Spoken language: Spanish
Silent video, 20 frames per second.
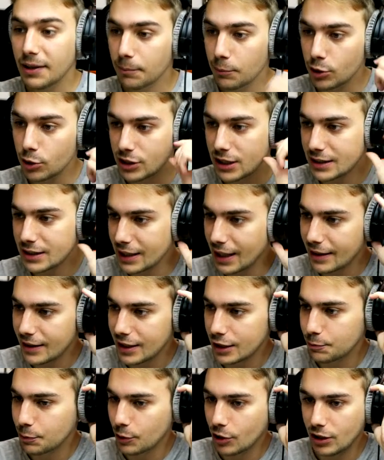Muchas
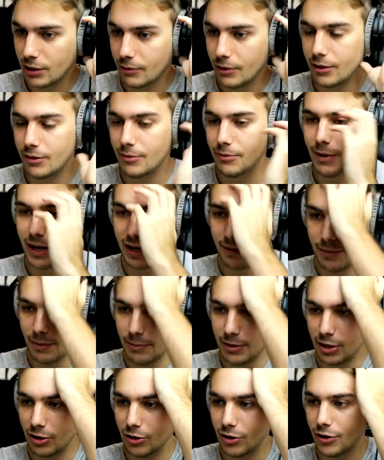gracias por
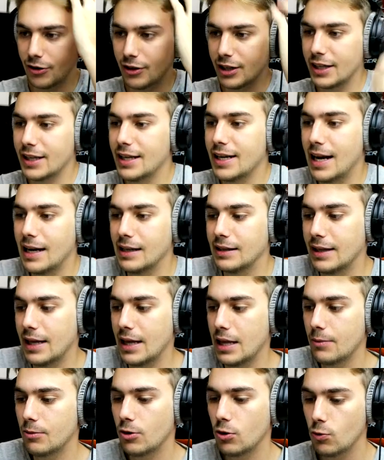devolverme mi color original.
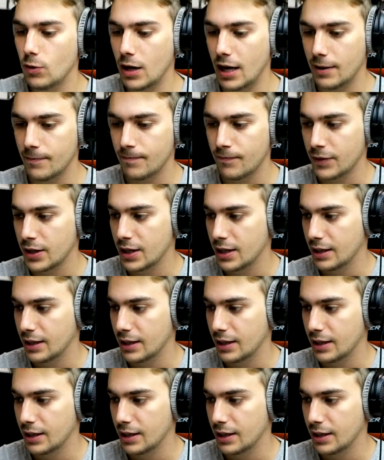Te debo una.